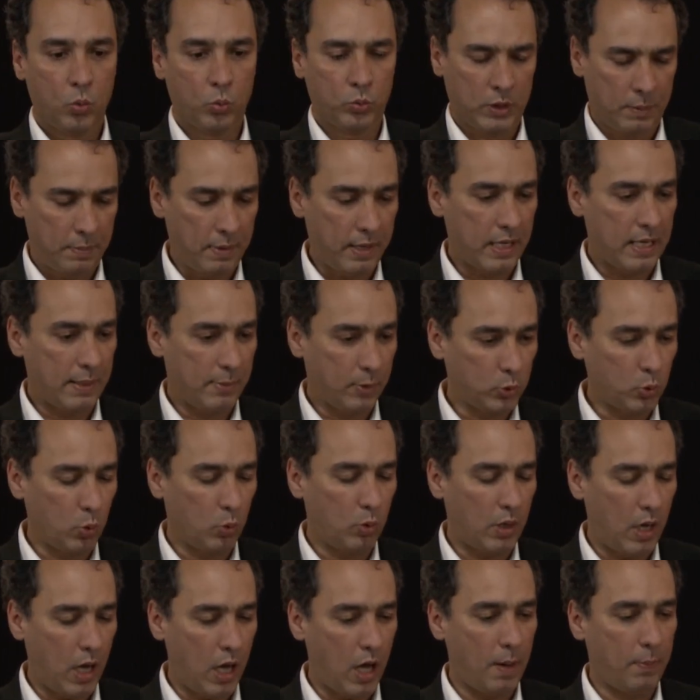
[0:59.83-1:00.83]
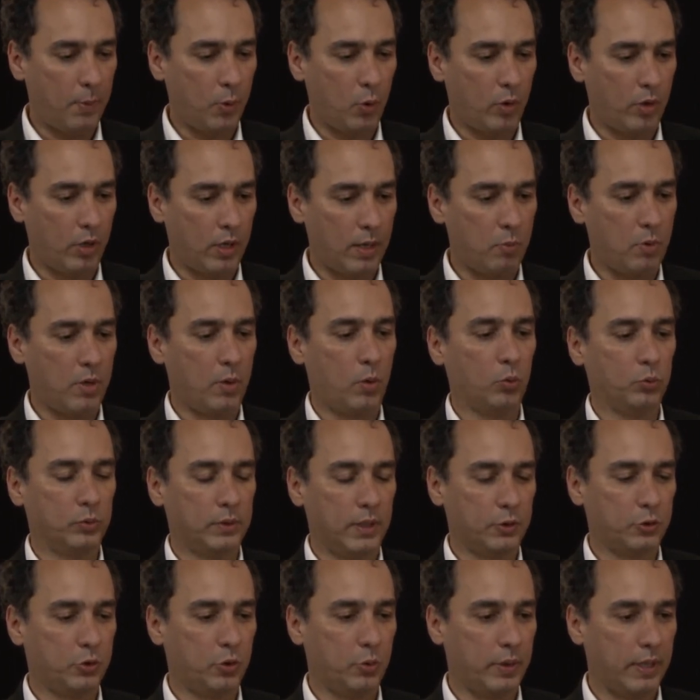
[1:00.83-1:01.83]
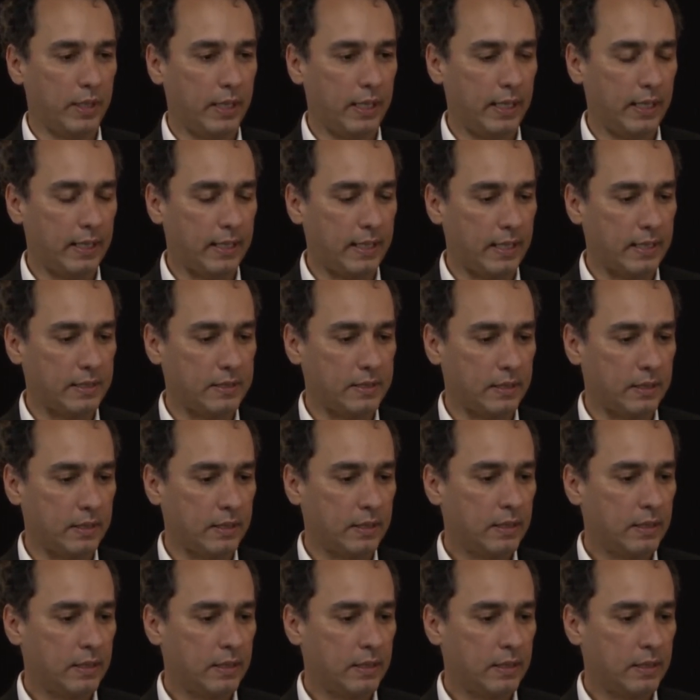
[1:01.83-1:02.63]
tema que ya hemos tocado, pero queremos apuntar sobre él, que es